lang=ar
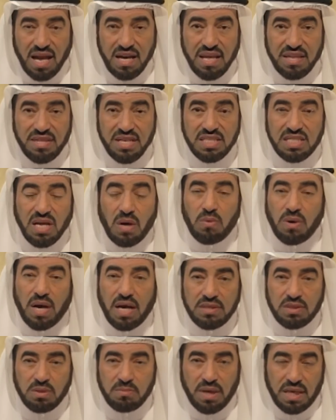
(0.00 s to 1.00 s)
الذي
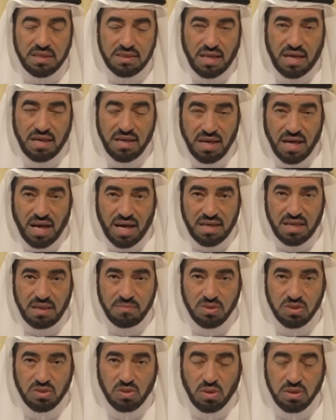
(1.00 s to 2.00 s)
شوه سمعته
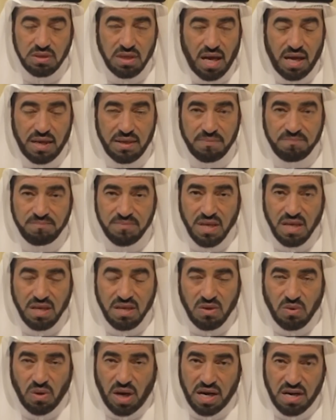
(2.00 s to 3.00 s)
حريم السلطان
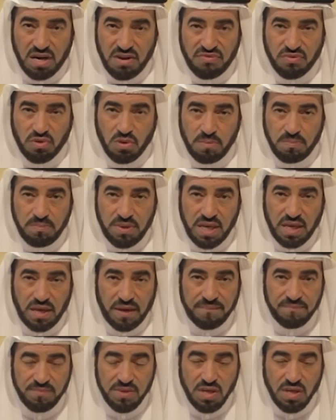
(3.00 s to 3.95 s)
اعرفكم به